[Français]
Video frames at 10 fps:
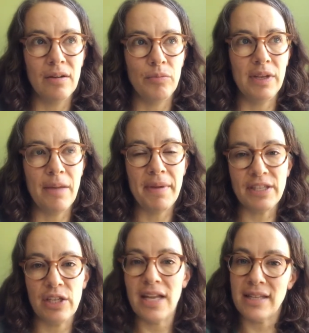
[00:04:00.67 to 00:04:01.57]
puis la
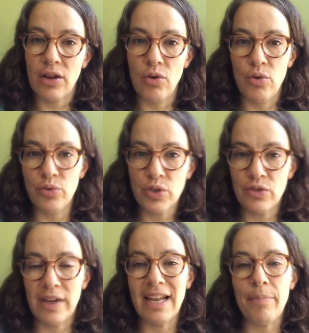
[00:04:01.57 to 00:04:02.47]
personne à sa gauche
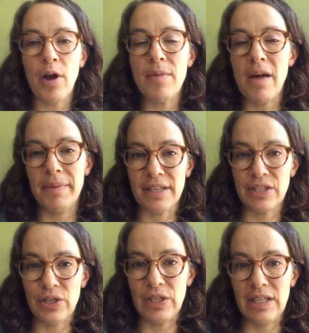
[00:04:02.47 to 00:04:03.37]
va être la première
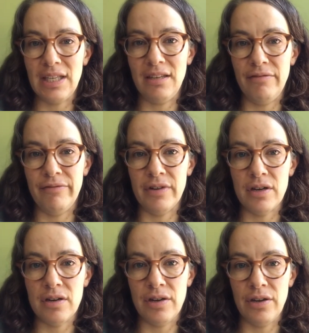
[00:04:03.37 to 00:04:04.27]
personne qui
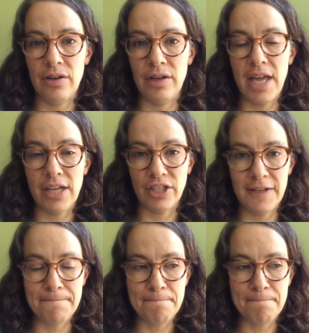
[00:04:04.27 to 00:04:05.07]
va gager.